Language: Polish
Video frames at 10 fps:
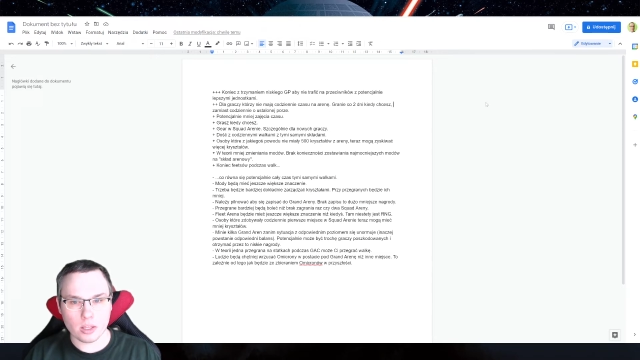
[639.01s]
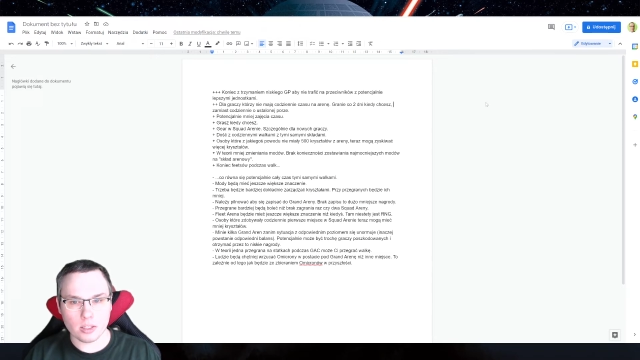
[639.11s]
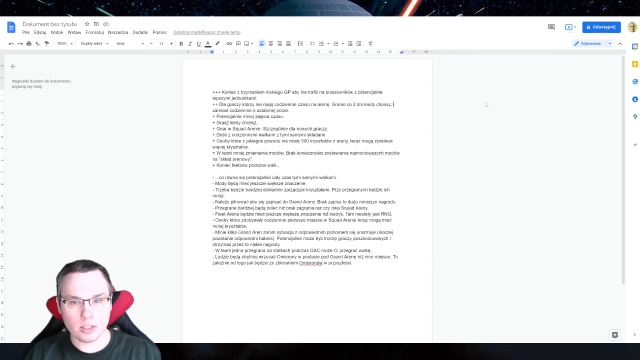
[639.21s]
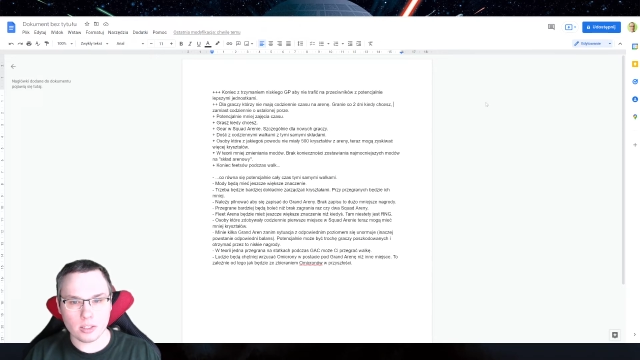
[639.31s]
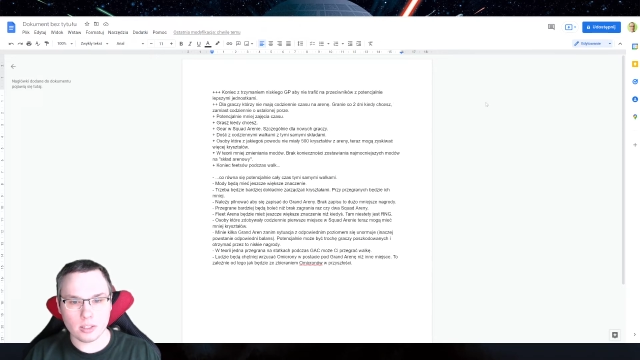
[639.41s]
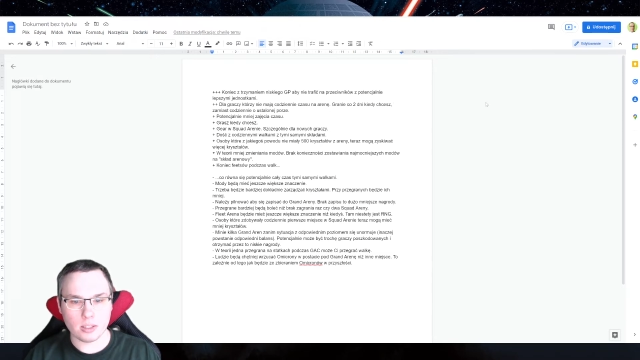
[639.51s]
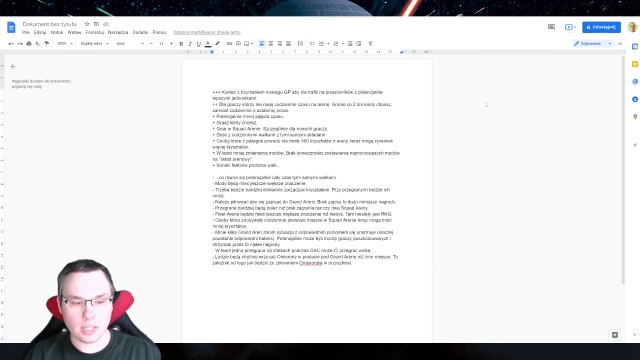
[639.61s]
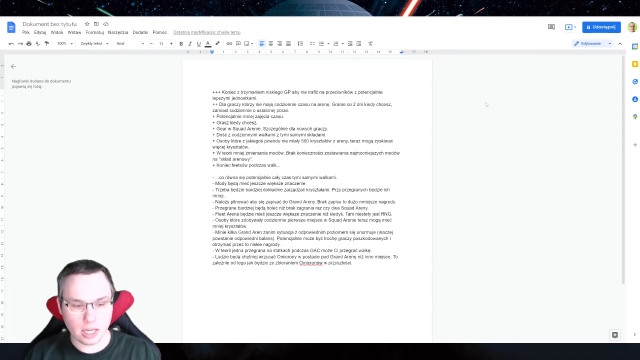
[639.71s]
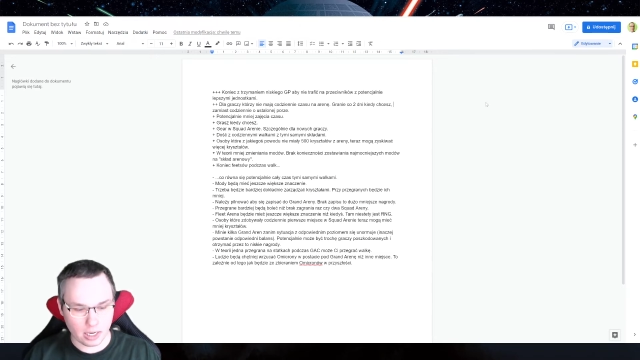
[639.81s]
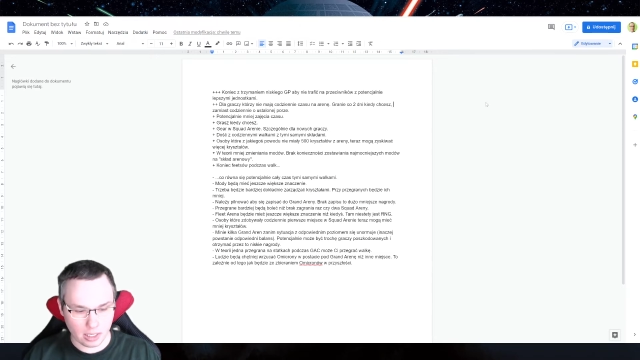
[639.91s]
z,
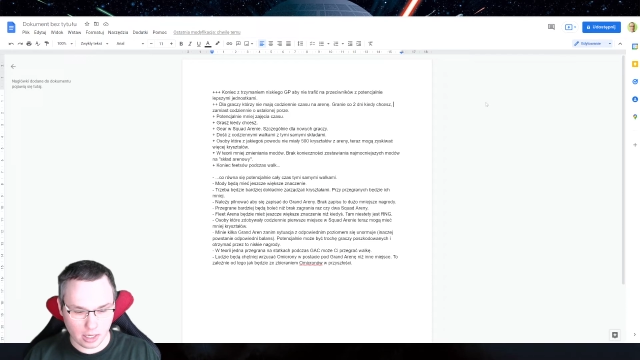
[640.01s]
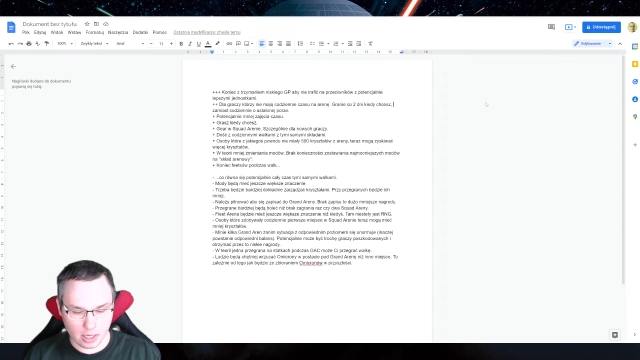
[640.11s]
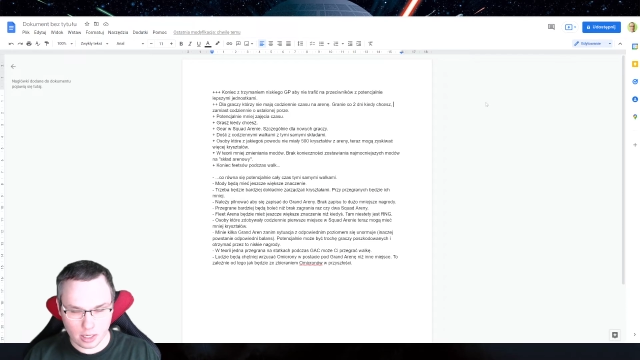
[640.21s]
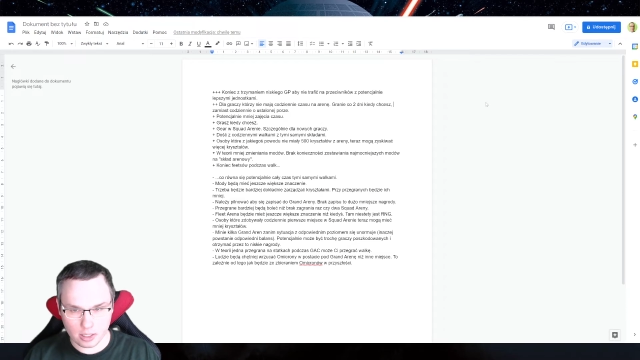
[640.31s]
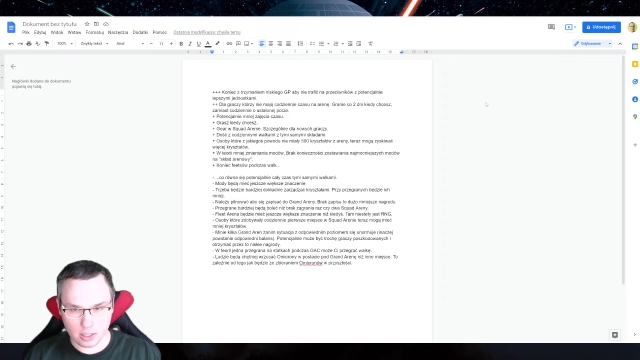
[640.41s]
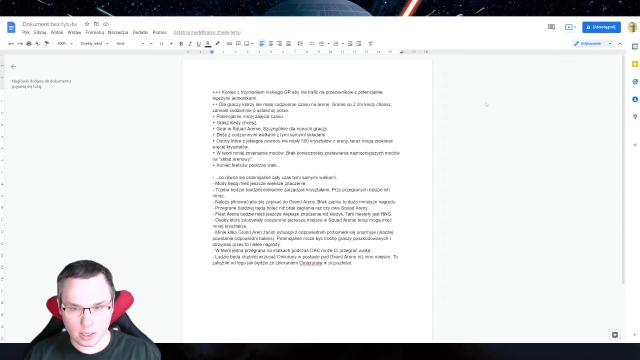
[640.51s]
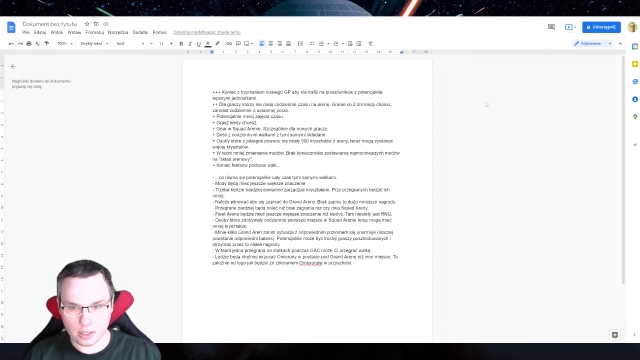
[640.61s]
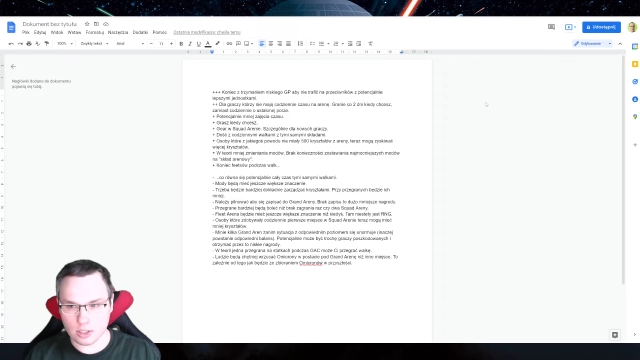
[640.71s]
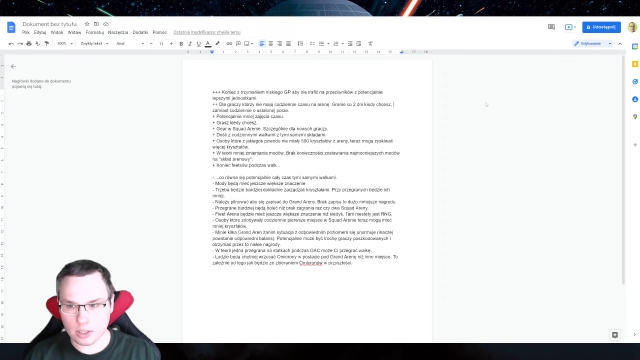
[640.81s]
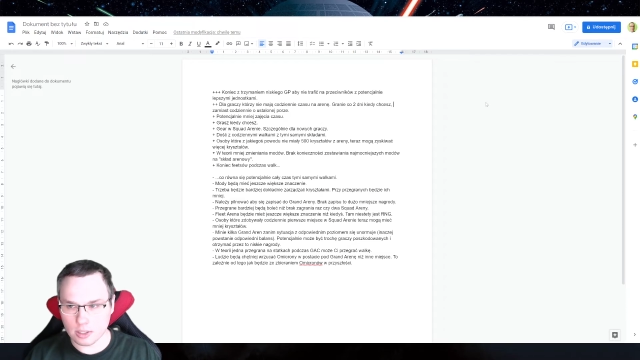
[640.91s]
na relikach,
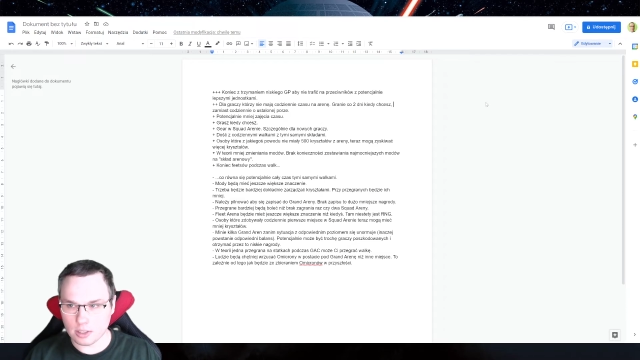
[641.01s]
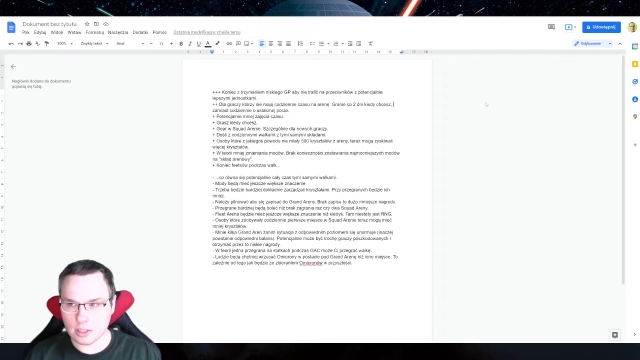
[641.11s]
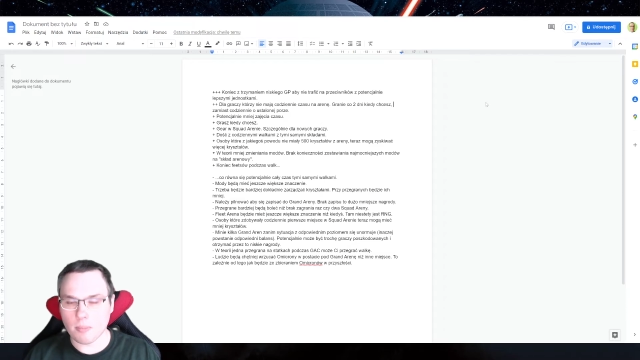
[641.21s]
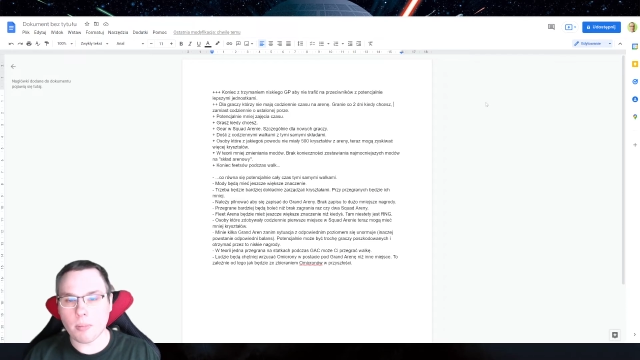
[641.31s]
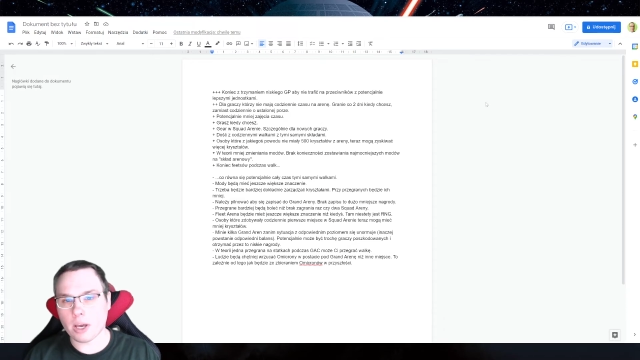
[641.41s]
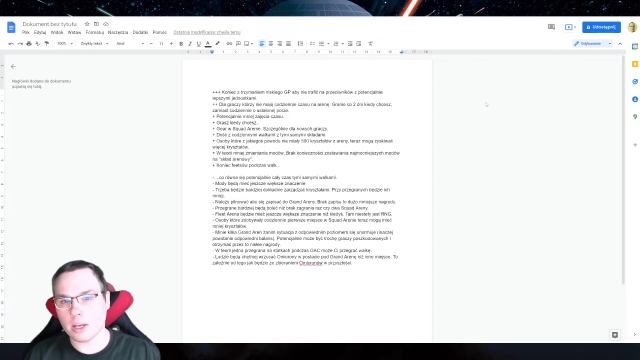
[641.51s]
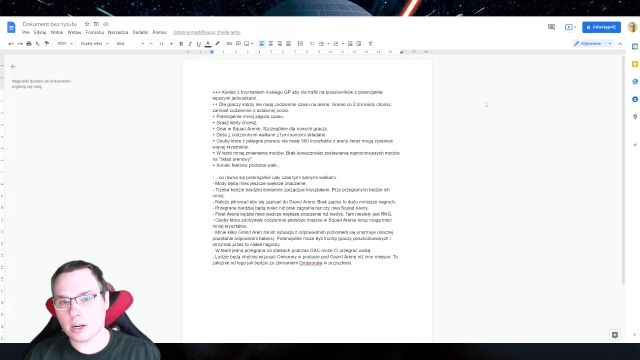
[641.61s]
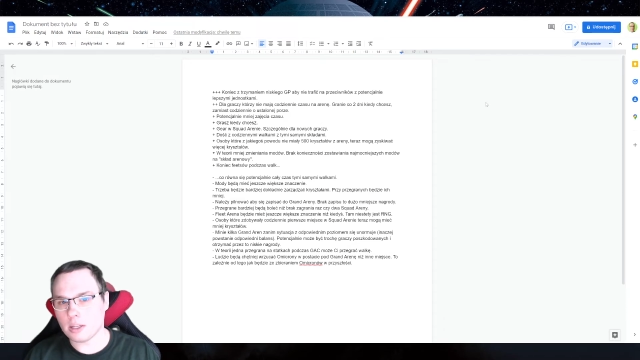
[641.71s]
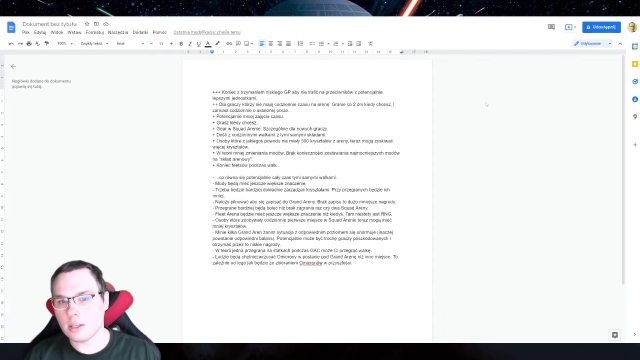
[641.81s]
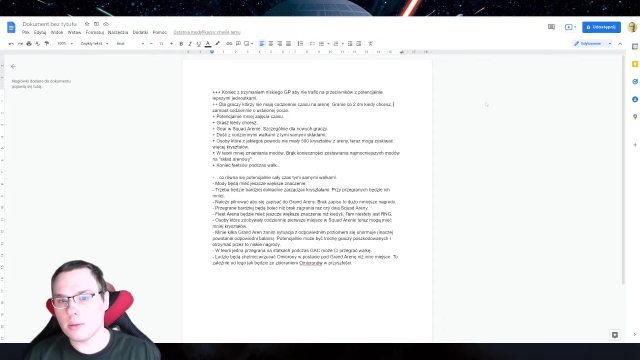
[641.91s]
czyli Seed
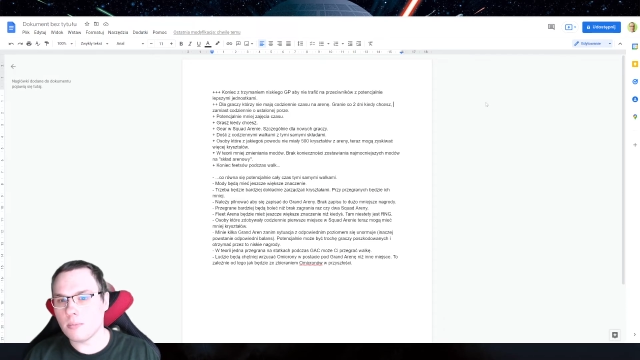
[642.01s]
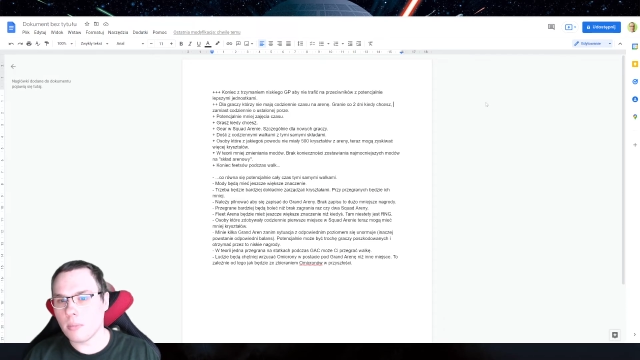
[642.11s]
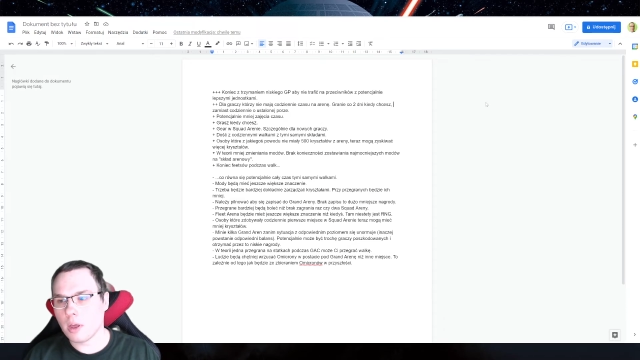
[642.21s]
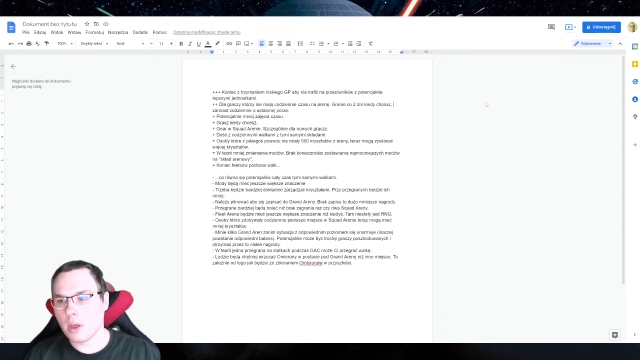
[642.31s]
Empire Team